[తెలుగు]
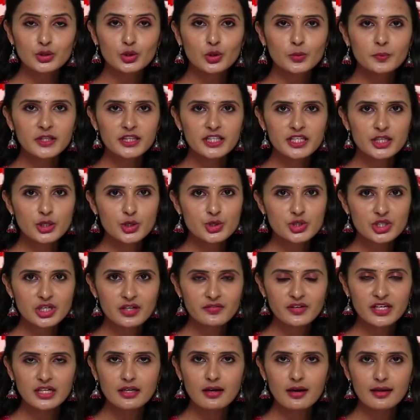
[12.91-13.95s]
తొమ్మిది
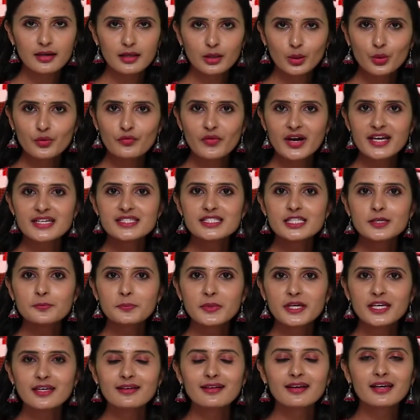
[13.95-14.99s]
నియోజకవర్గాలలో
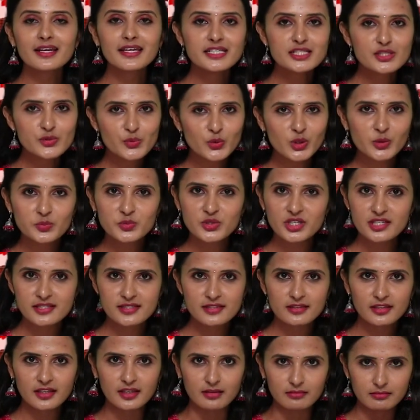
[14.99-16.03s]
వైసీపీ క్లీన్ స్వీప్
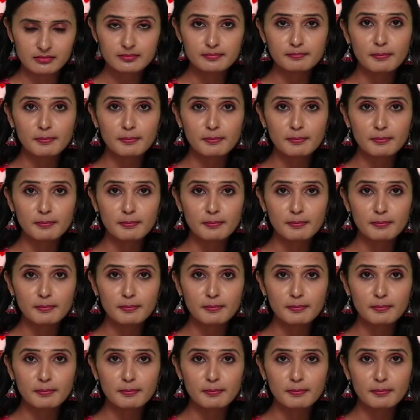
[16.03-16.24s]
చేసింది